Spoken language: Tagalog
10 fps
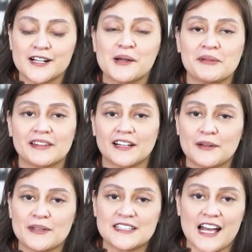Gamit na
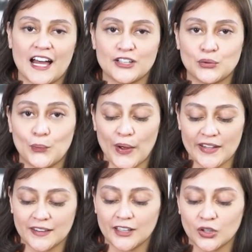gamit sa akin yung
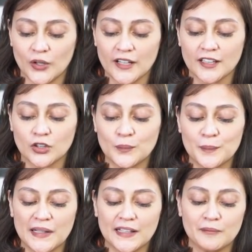white nito and itong
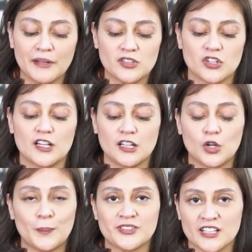pink medyo hindi ko pa